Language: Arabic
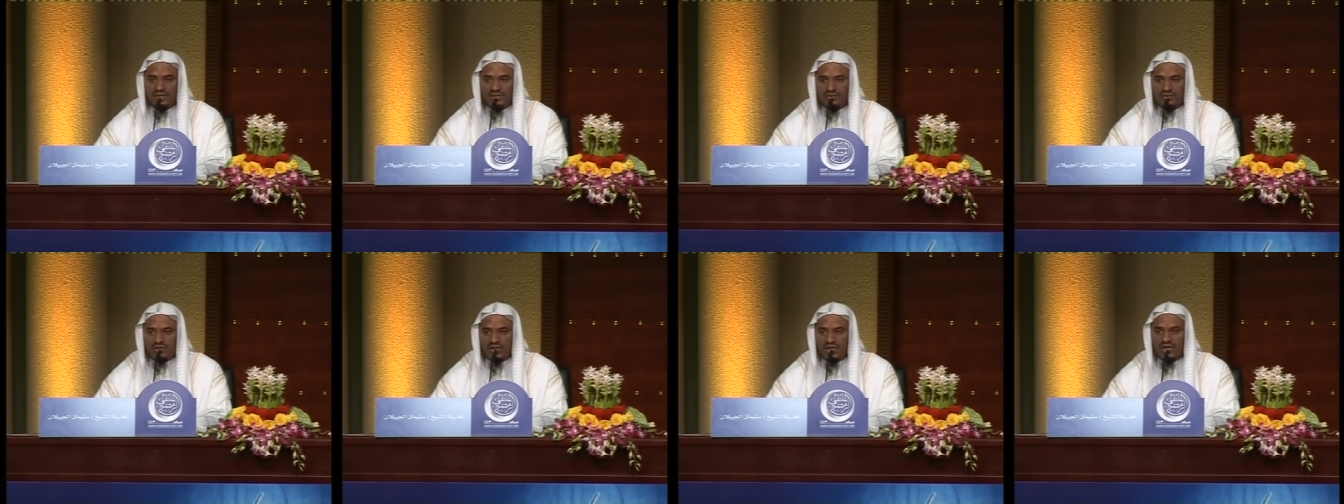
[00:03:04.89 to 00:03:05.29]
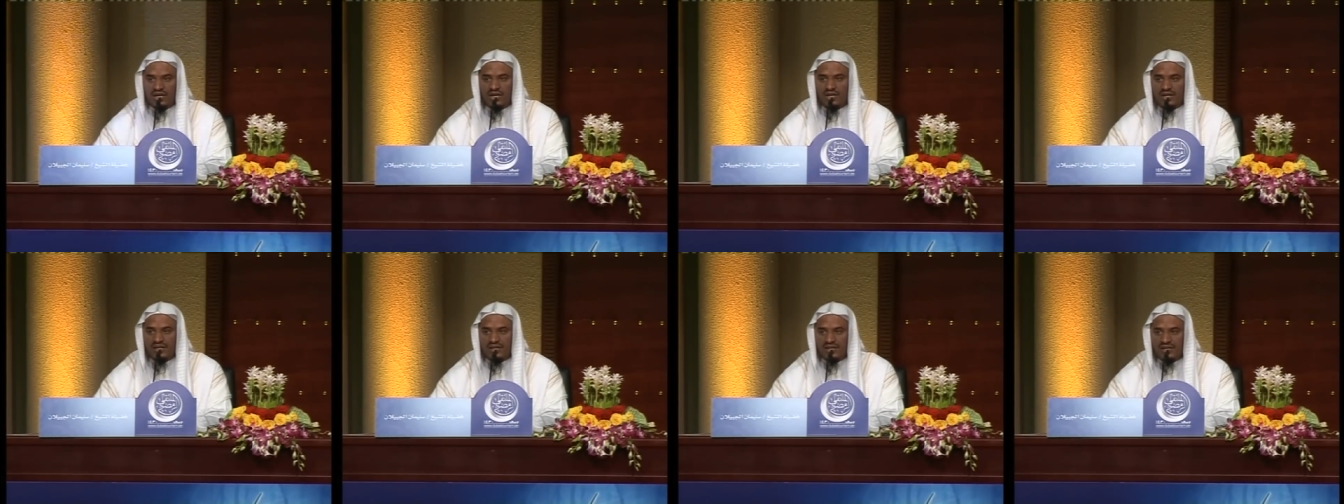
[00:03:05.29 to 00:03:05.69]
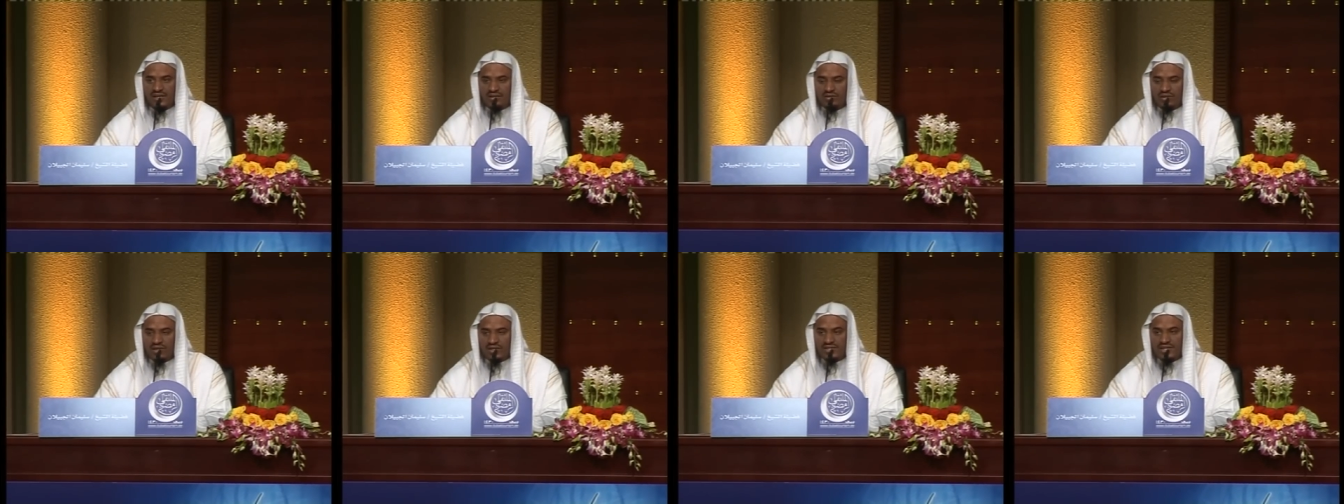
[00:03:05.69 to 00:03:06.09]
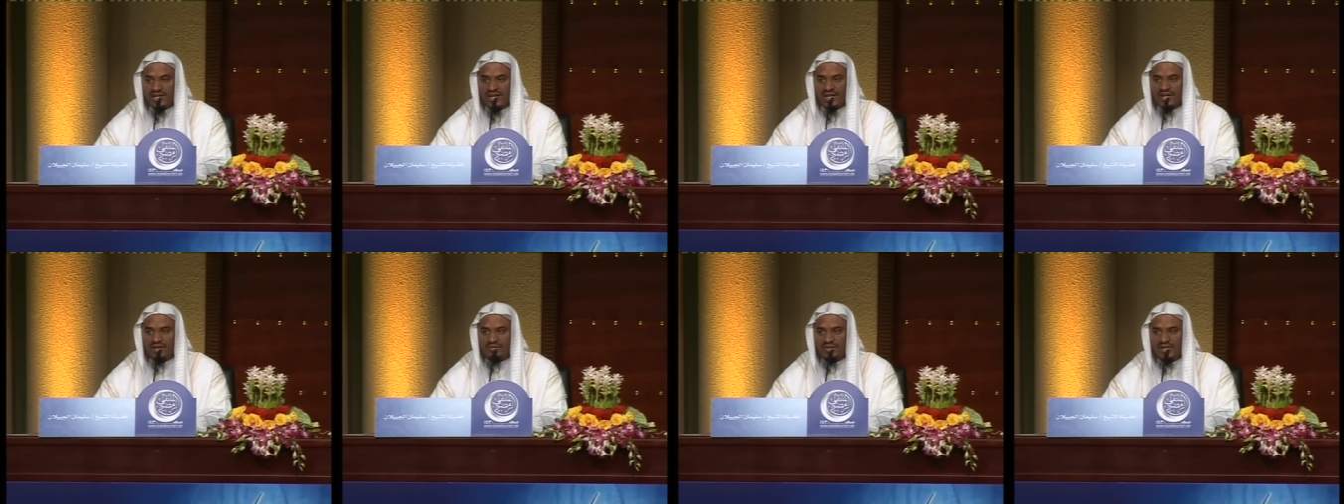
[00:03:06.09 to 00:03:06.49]
وآله
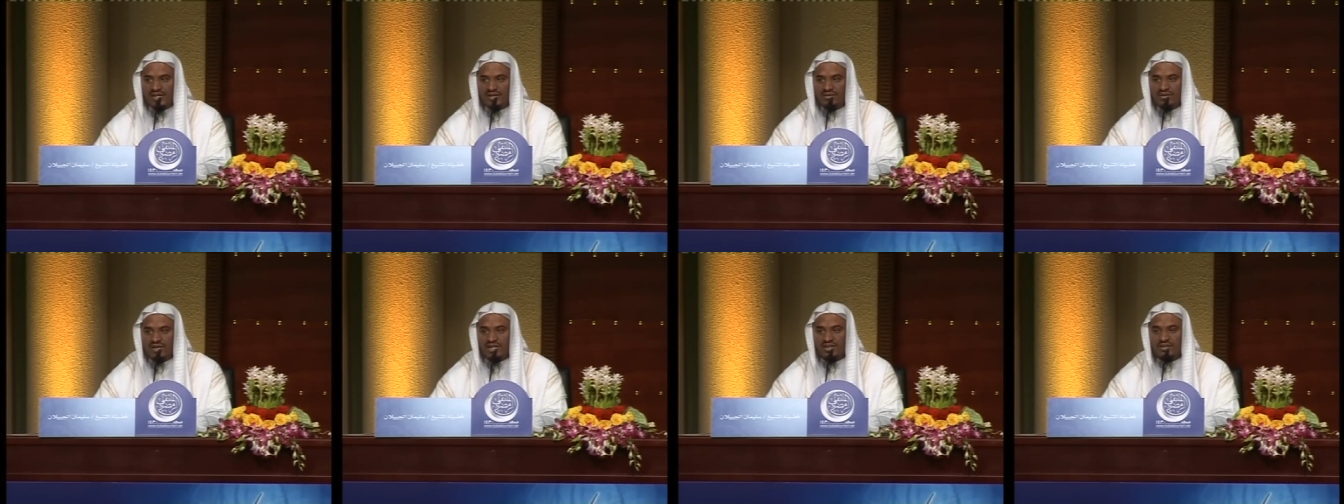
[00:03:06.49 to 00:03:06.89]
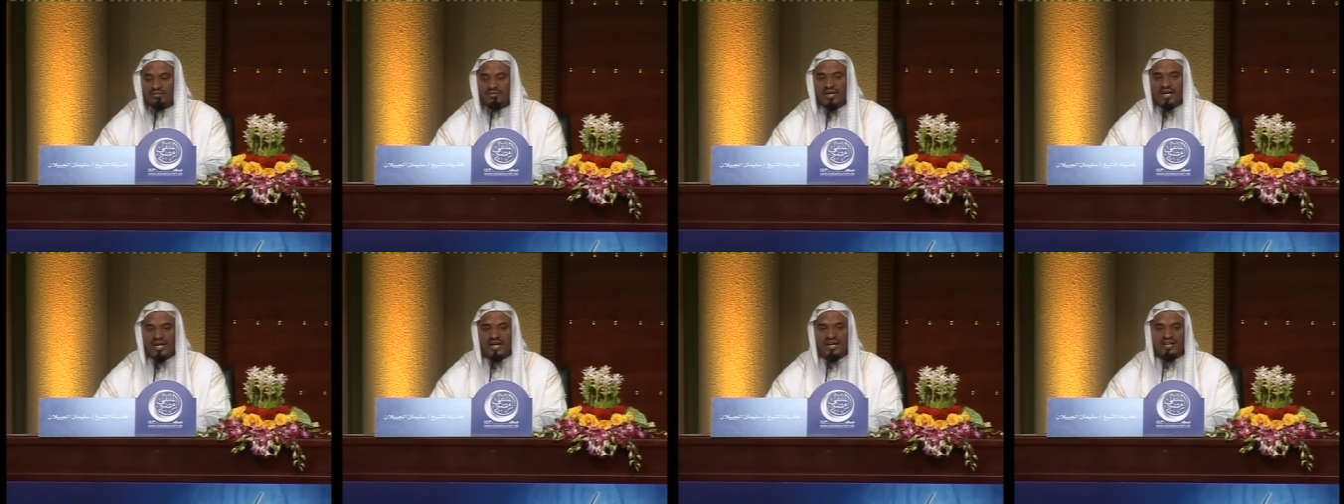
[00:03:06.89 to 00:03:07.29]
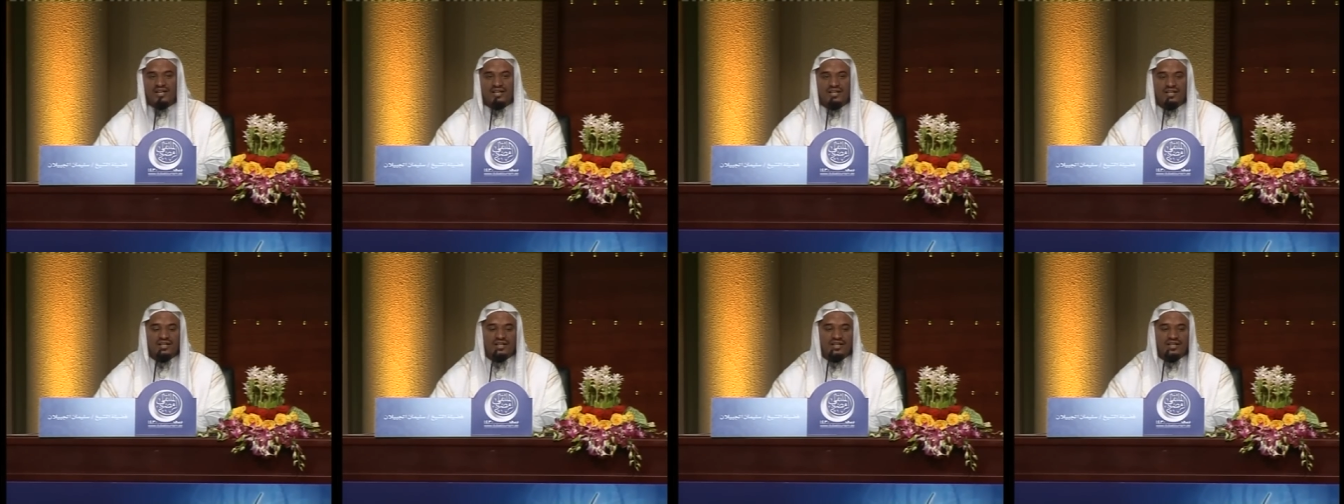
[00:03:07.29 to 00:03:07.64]
وأصحابه وأتباعه